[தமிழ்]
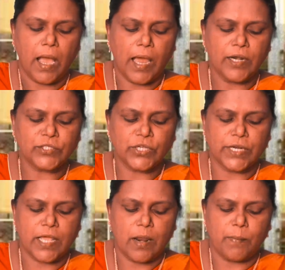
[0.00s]
ஆண்டு
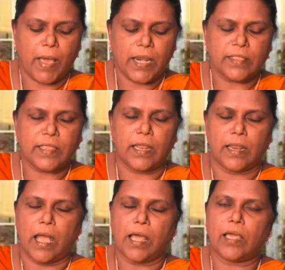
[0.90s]
சொல்றார் நான் மறித்தேன்
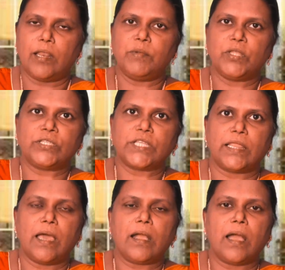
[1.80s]
ஆனாலும் இதோ
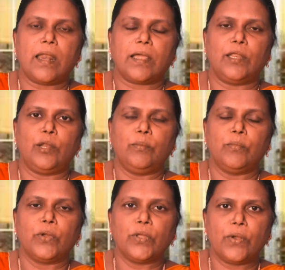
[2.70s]
சதா காலங்களிலும்
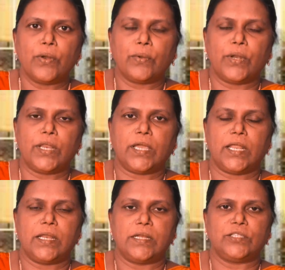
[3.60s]
உயிரோடு கூட
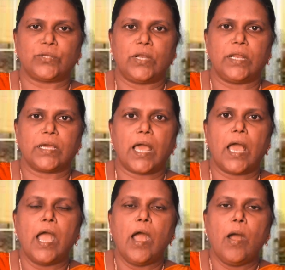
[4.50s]
இருக்கிறேன் என்று சொல்லியிருக்கிறார்